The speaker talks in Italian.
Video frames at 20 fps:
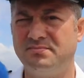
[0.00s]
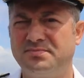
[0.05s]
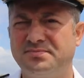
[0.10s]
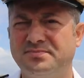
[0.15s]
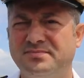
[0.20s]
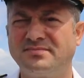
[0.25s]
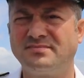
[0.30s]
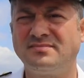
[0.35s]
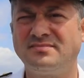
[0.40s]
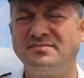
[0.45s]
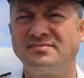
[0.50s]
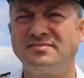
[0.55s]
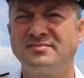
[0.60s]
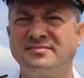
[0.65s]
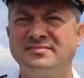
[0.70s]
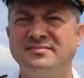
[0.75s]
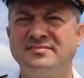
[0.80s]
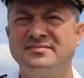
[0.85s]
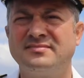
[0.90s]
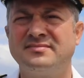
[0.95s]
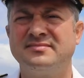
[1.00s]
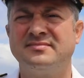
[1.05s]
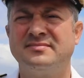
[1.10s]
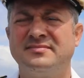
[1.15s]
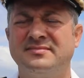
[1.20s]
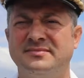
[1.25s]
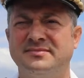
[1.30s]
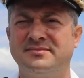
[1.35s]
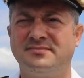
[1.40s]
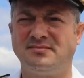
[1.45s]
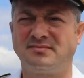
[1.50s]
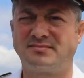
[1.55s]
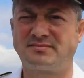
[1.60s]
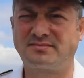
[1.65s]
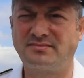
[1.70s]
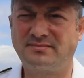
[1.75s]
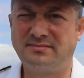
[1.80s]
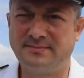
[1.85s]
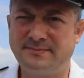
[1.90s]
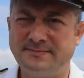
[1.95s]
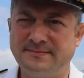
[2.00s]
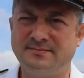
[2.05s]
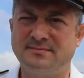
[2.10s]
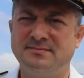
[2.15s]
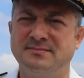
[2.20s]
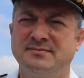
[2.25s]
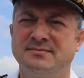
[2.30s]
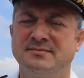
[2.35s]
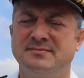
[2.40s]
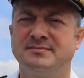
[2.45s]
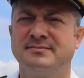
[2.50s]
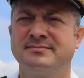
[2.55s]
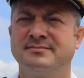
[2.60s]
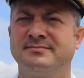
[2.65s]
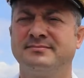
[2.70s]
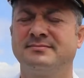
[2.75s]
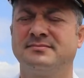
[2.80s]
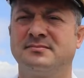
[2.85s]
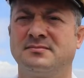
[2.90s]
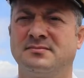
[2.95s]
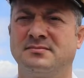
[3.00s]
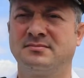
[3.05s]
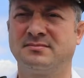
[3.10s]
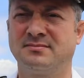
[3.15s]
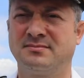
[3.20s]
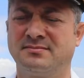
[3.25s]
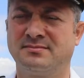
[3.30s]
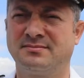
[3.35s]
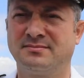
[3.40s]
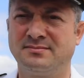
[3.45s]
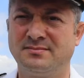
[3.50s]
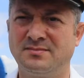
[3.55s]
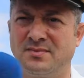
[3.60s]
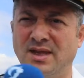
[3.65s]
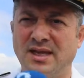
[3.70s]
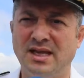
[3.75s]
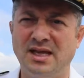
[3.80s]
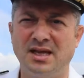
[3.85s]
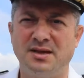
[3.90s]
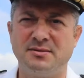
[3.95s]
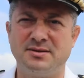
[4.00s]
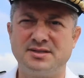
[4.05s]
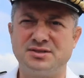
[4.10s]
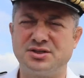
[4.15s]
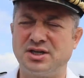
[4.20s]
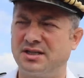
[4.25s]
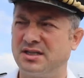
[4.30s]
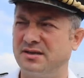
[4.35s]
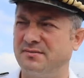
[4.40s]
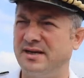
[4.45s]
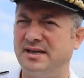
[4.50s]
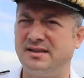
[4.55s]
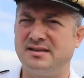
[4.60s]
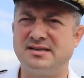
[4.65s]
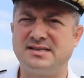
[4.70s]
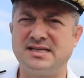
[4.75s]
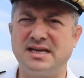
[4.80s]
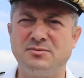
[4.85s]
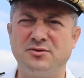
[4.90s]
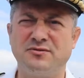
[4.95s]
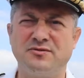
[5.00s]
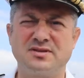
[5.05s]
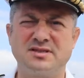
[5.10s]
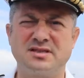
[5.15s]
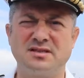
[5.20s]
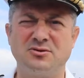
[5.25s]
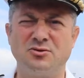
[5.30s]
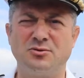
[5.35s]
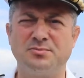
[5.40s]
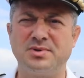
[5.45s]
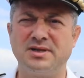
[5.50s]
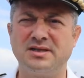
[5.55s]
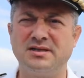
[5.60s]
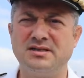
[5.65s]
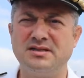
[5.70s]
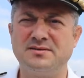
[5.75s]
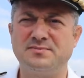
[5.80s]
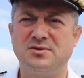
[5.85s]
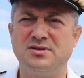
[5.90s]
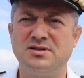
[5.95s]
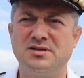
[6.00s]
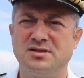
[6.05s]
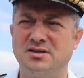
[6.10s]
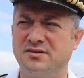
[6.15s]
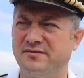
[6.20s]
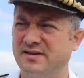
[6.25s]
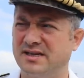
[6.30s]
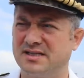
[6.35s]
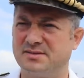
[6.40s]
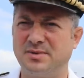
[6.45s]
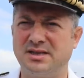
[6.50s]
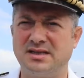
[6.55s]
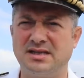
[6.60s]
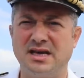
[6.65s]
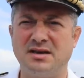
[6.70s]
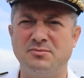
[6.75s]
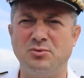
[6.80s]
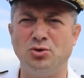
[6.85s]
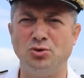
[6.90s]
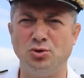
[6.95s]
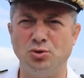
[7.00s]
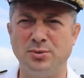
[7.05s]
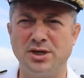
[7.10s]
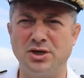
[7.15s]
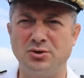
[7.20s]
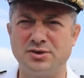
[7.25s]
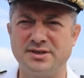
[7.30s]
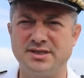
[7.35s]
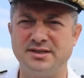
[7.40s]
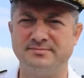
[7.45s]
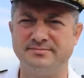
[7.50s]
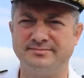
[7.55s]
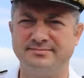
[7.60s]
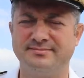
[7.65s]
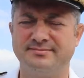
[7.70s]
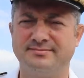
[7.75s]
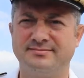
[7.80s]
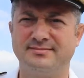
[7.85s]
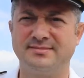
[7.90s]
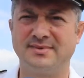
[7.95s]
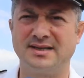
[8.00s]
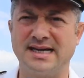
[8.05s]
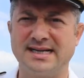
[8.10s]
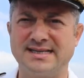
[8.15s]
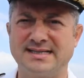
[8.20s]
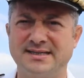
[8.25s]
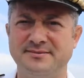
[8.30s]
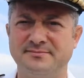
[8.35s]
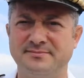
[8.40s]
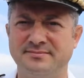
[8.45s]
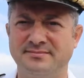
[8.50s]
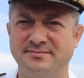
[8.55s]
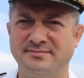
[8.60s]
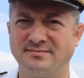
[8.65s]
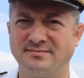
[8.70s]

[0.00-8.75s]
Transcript: Quindi invitiamo i regini a visitare queste bellissime navi. Certamente, siamo a vostra completa disposizione, vi aspettiamo numerosi. Grazie.